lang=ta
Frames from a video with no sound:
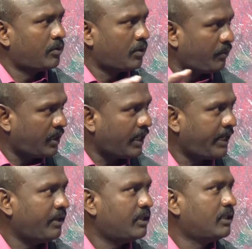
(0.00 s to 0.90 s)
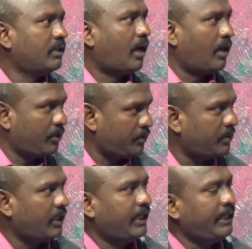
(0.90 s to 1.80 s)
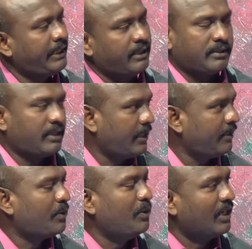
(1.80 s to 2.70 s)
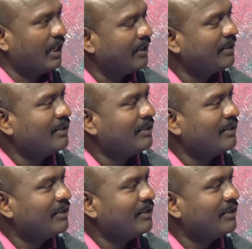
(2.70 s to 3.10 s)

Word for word: சுவர் கட்டி வச்சுருந்தாங்களா சுற்றி சரி சொல்லுங்கள்